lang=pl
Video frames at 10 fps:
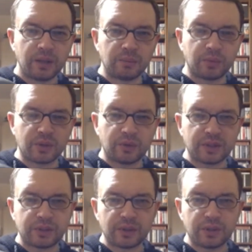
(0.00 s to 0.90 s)
Może
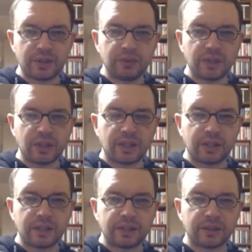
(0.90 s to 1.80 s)
Was to zdziwi,
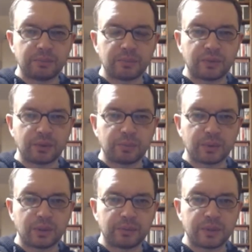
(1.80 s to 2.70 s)
ale
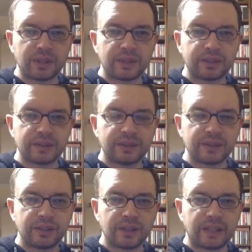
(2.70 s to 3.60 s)
prawdopodobnie
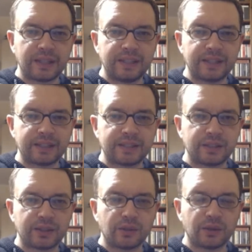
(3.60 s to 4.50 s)

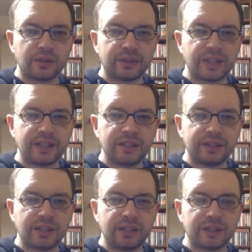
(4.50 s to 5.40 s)
jest to
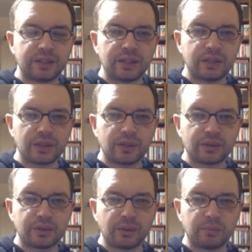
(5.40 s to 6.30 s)
najinteligentniejsza e,
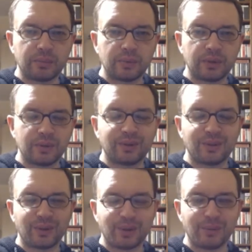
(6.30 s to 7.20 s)

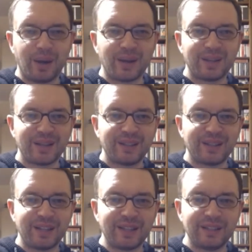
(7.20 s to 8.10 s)
osoba,
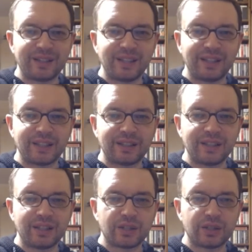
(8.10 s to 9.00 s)

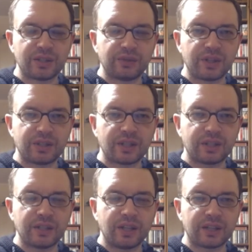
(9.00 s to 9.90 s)
najinteligentniejszy zwierzak,
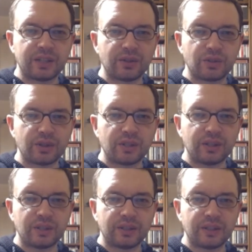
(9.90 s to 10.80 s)
jaki
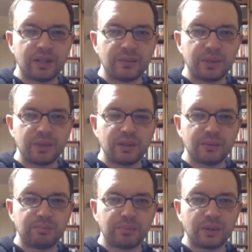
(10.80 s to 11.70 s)
żyje na Ziemi
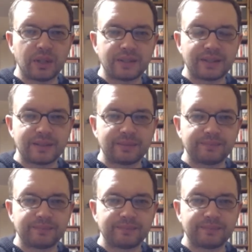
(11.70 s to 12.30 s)
po nas.